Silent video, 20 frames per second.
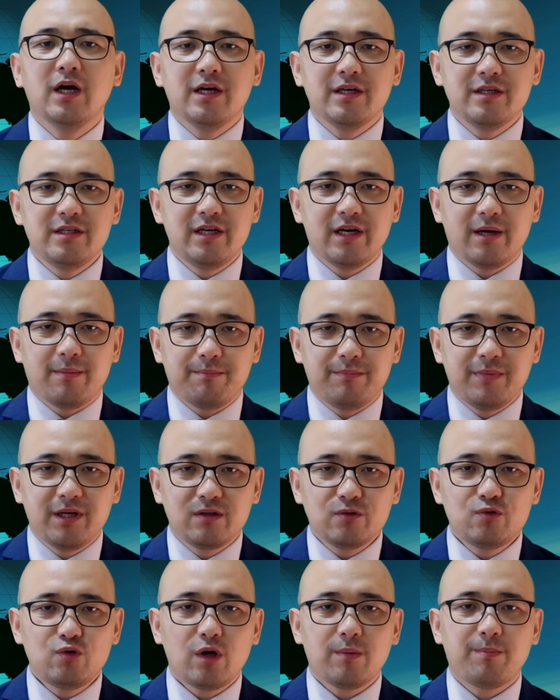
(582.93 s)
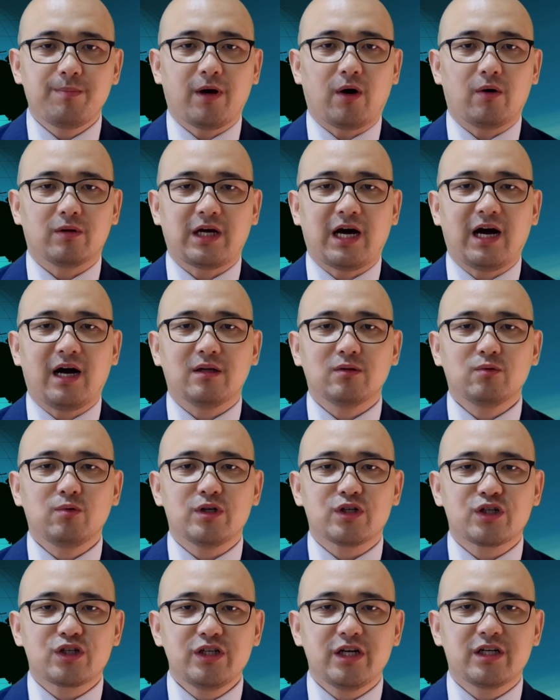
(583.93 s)
也明确表达对
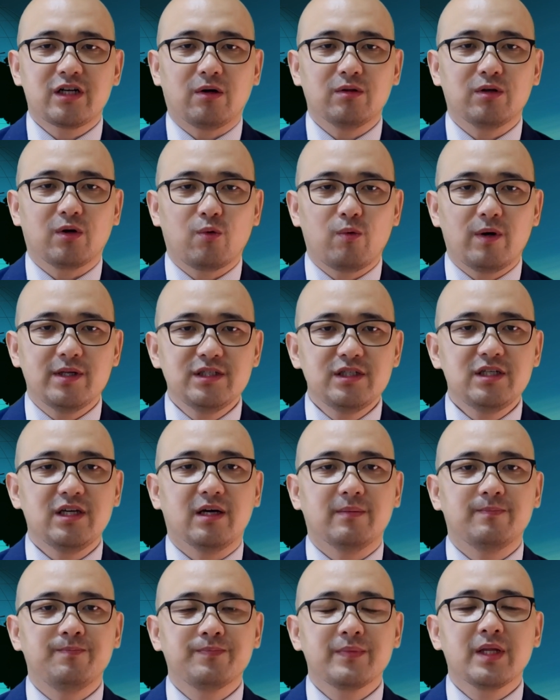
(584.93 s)
失业潮的关切。